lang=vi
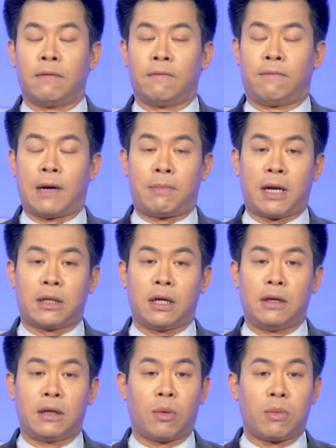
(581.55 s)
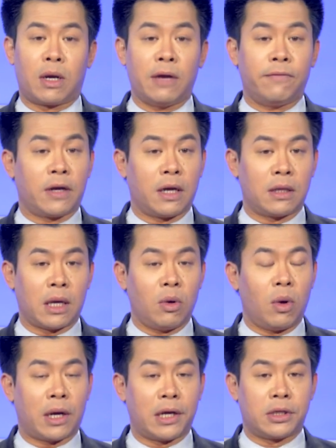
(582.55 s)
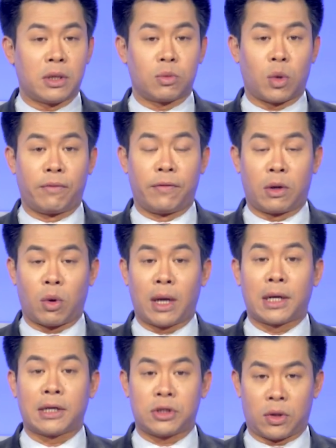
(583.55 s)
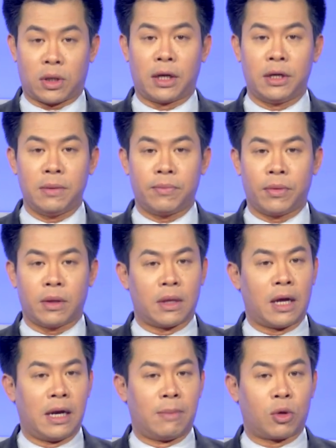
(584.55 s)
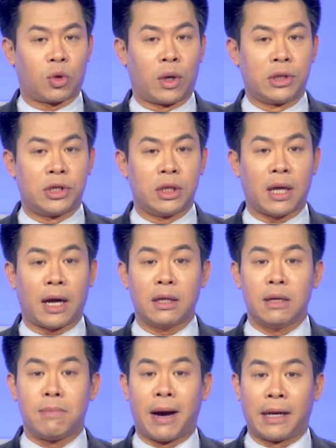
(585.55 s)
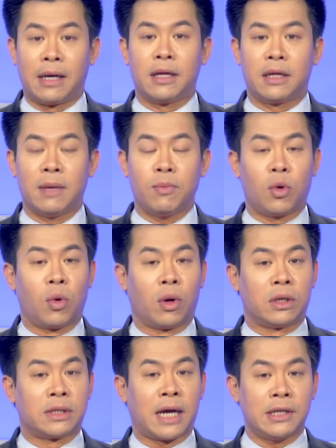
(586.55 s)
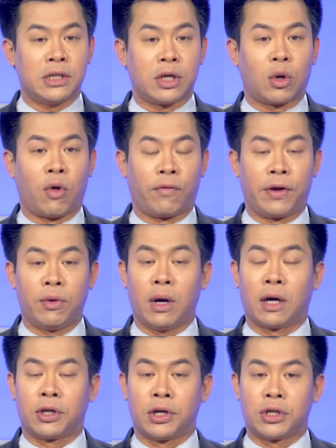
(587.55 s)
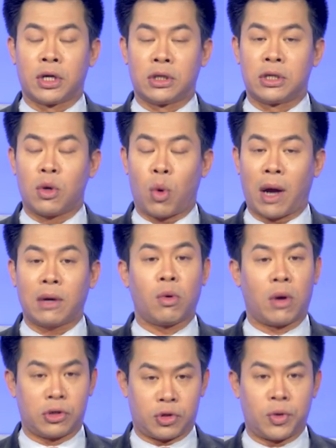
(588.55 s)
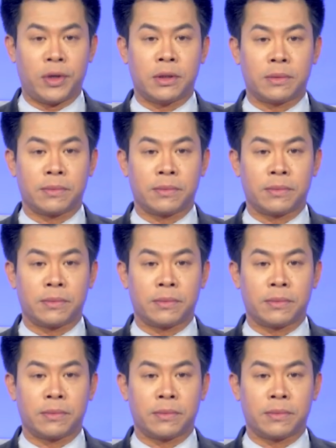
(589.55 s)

Và bản tin tổng kết về kinh tế Hoa Kỳ trong tuần vừa qua đã cho thấy đây là một tuần chiến thắng thứ bảy liên tiếp của giá trị cổ phiếu ở thị trường chứng khoán Wall Street.